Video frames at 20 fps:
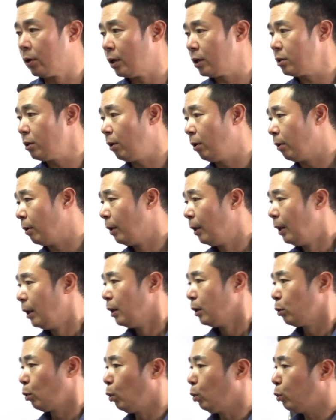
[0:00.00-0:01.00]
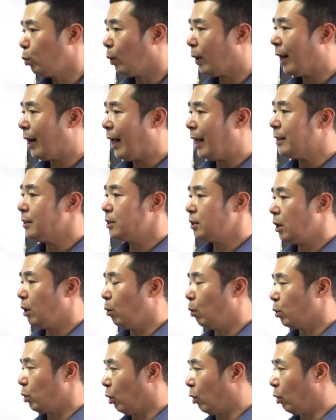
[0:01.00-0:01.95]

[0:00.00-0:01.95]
그래서 똘똘한 한 채로